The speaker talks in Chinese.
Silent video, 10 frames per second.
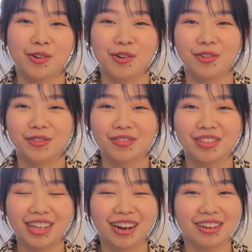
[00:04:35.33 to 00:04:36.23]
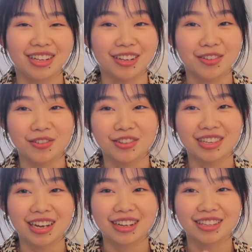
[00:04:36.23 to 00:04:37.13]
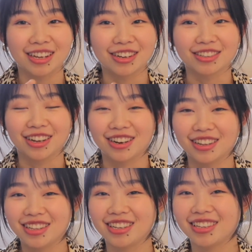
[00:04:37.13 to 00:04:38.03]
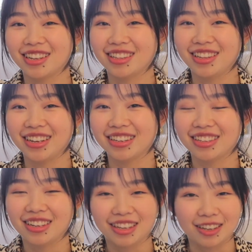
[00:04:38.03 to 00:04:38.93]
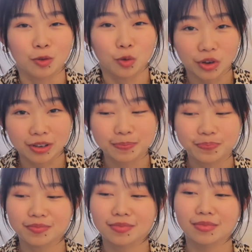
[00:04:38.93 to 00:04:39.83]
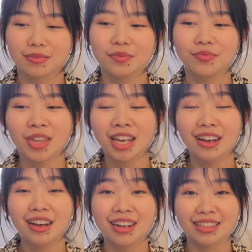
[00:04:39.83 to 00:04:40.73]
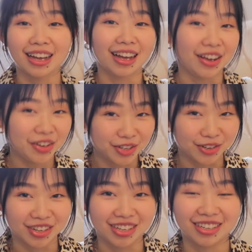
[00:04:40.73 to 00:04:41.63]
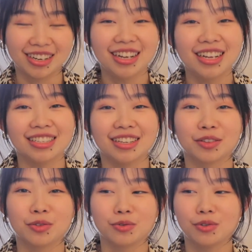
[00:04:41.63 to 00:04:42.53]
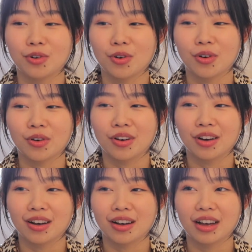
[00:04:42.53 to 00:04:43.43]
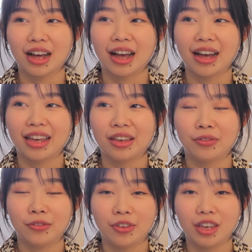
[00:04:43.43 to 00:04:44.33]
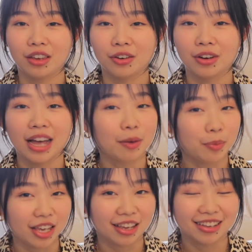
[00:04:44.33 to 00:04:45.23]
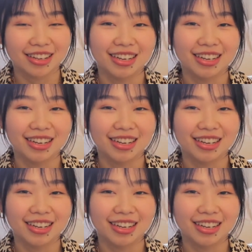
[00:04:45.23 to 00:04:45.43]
从第二点瑜伽跳到了第三点音乐，他还有一首歌叫做《I Feel Happy》，